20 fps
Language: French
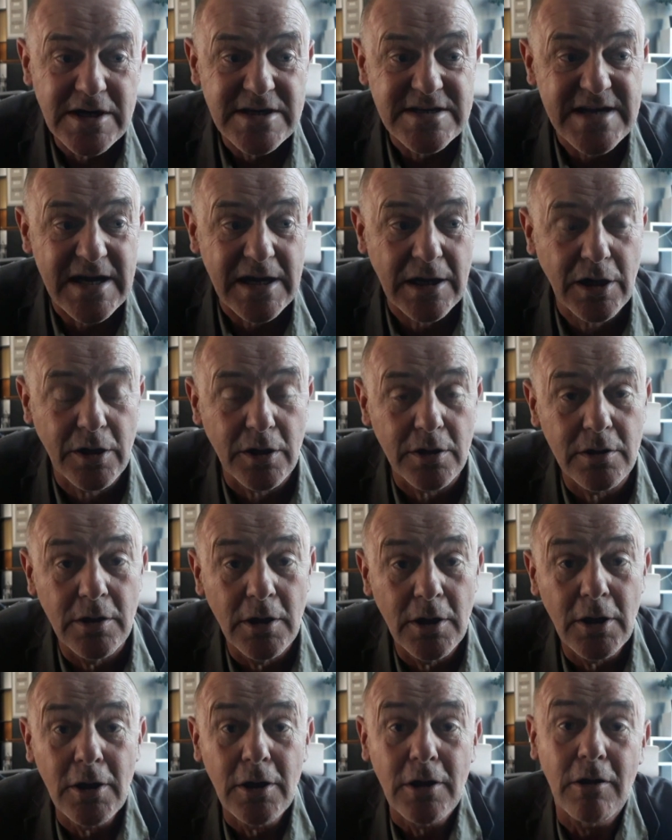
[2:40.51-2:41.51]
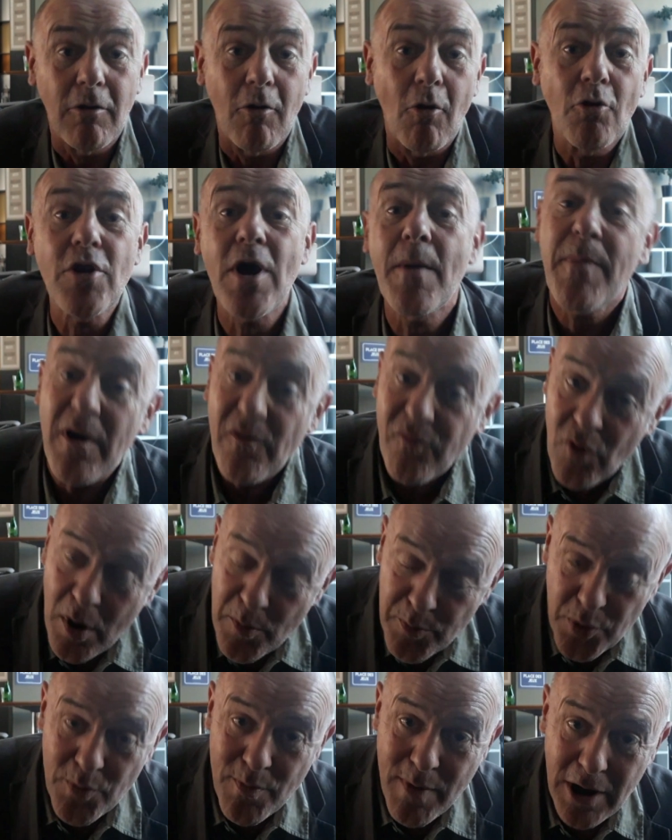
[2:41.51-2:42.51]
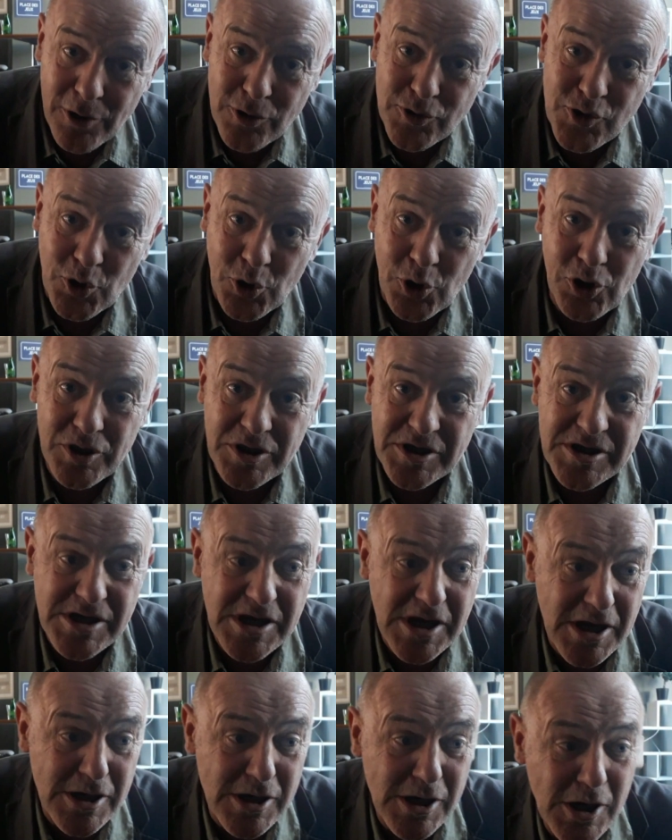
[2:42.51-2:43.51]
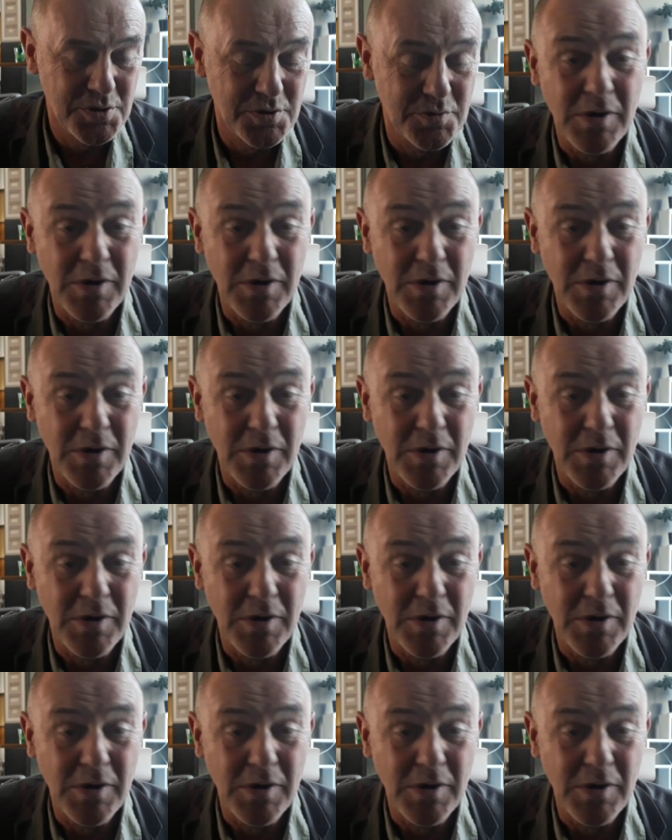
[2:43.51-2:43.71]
c'est que on a parfois un peu marre de son quotidien,